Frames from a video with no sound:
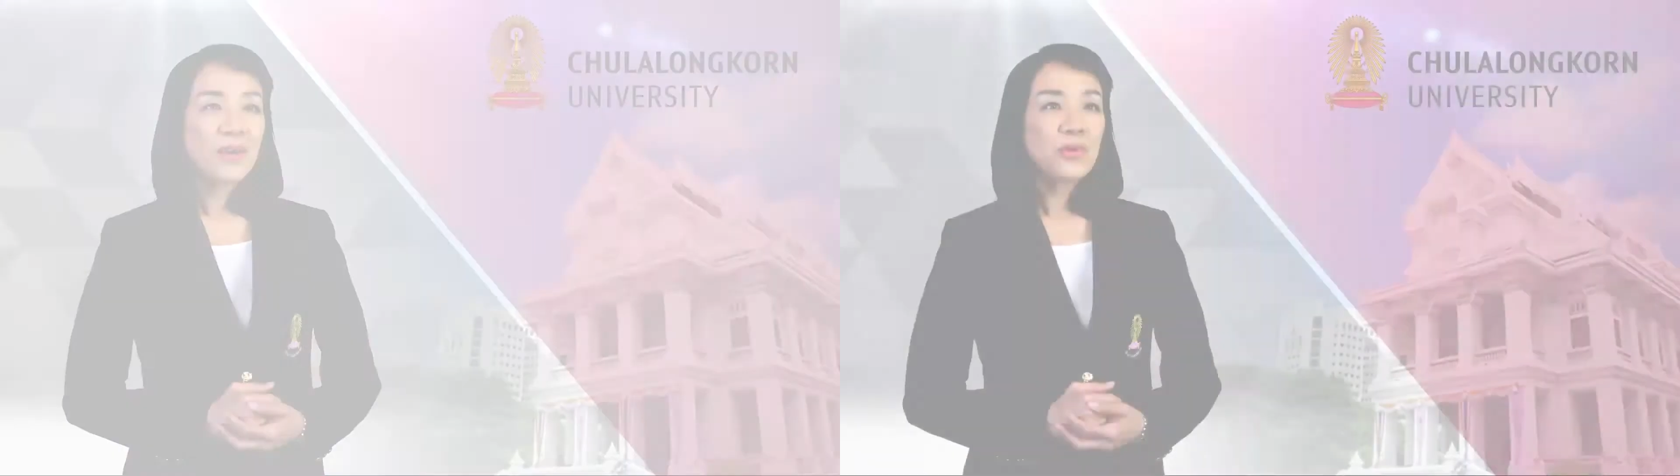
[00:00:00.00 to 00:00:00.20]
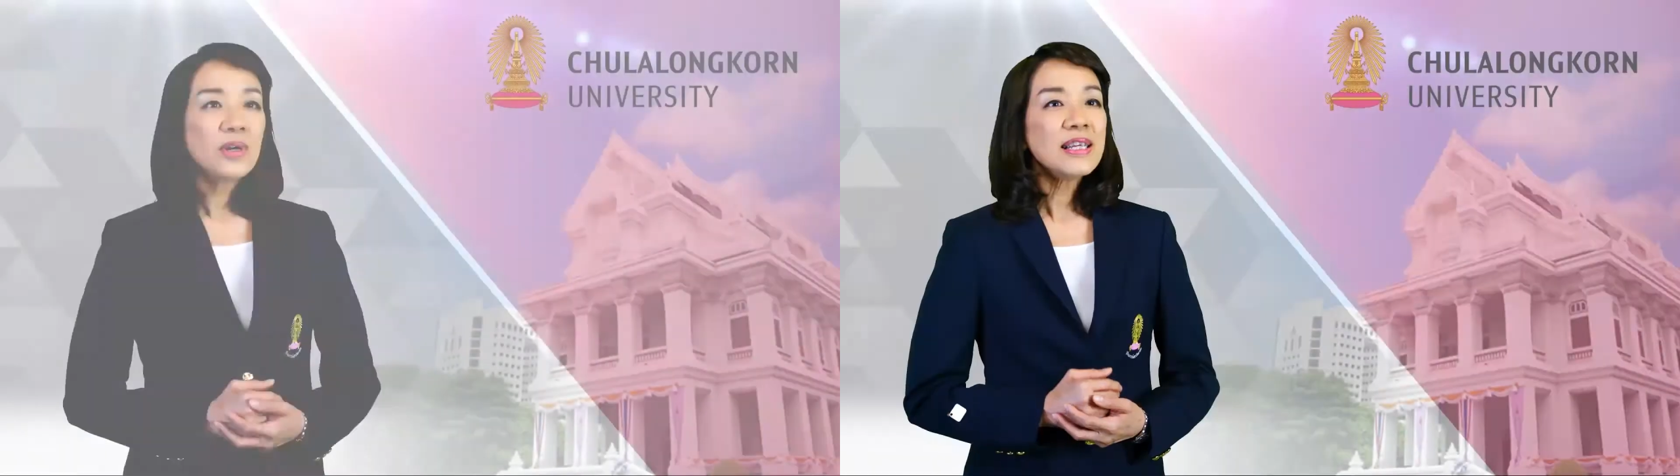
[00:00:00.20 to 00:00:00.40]

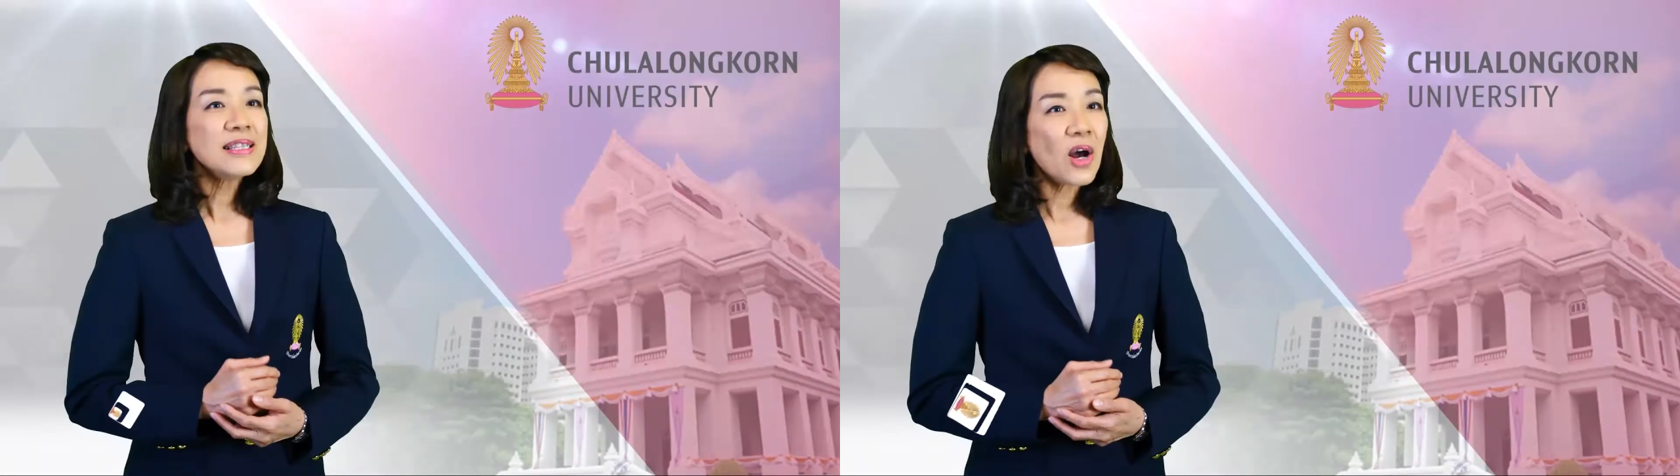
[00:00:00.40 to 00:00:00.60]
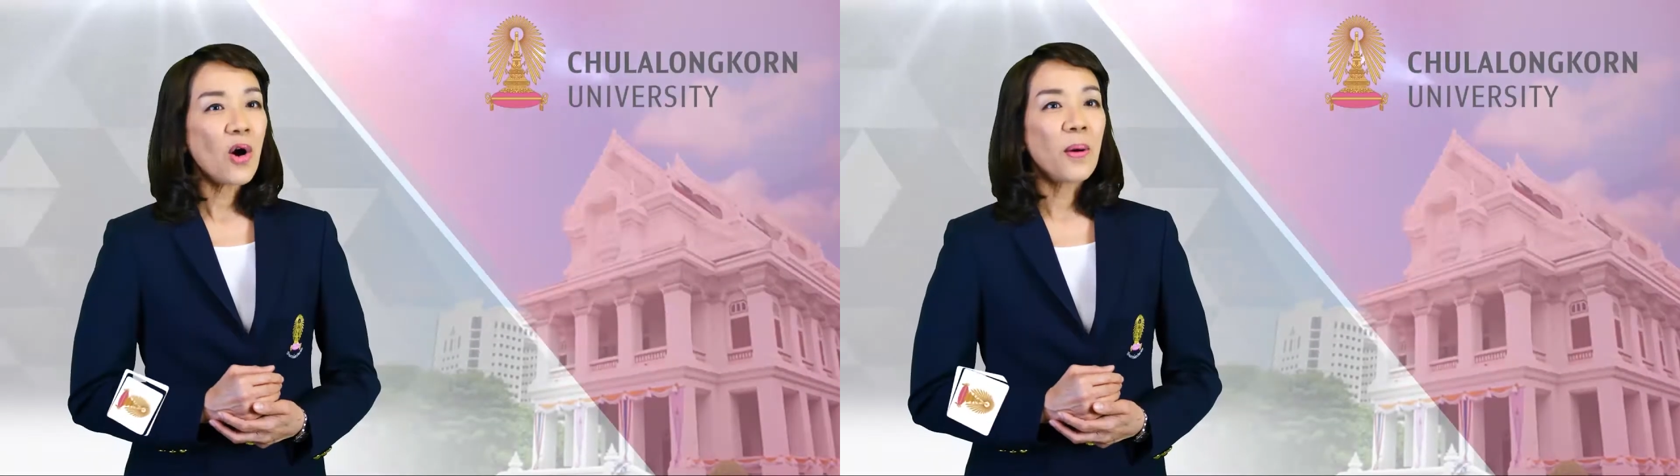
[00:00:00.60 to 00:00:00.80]
เรื่อง
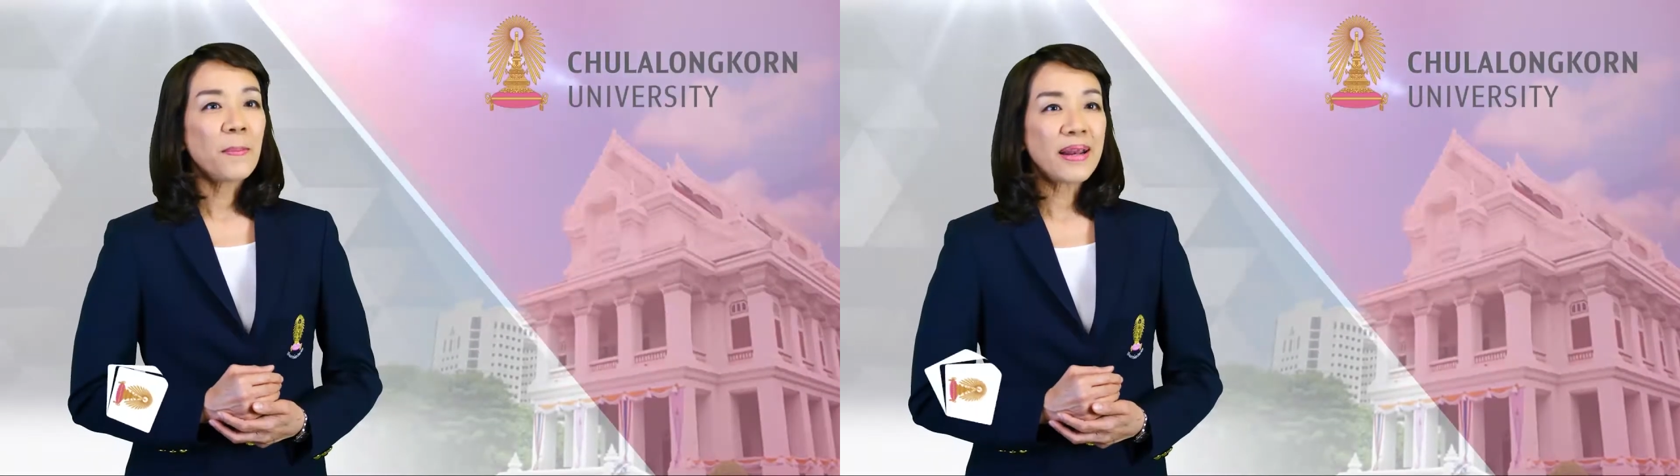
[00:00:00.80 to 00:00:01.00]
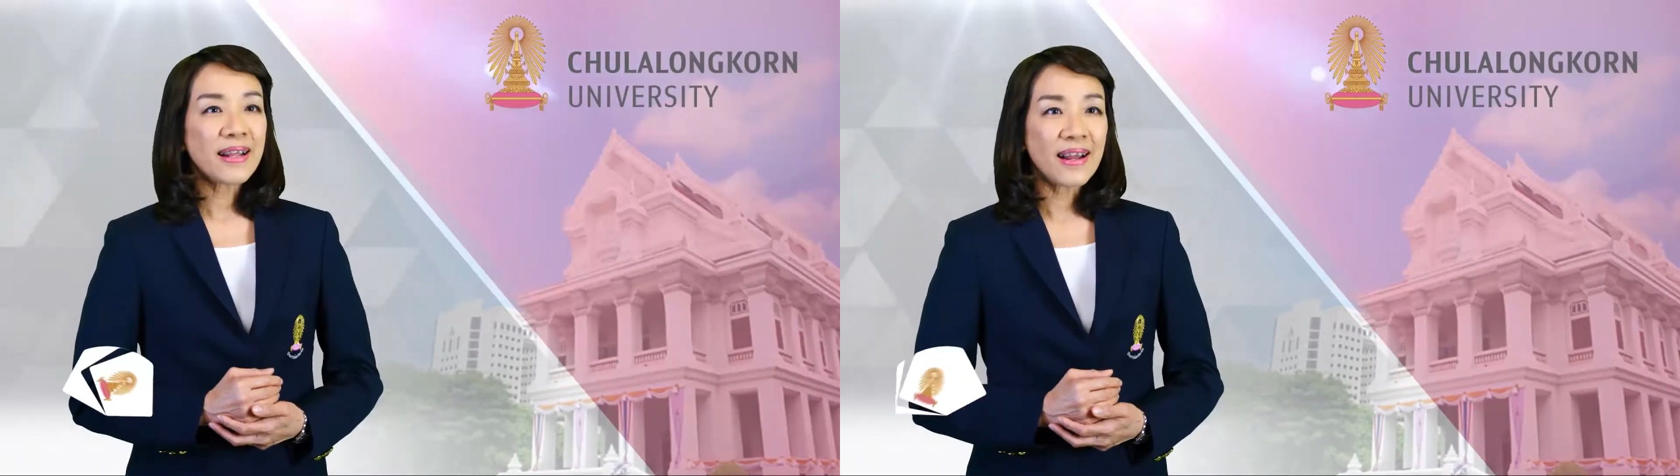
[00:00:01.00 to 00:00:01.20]
ที่
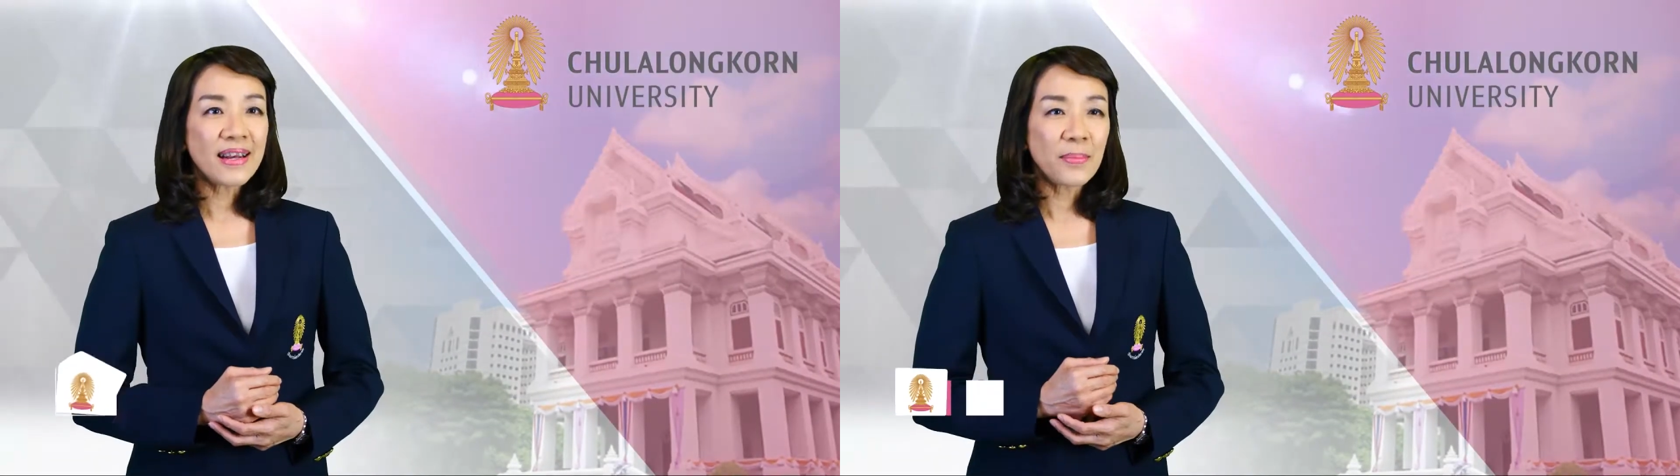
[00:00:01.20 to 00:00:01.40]
2 เป็นการ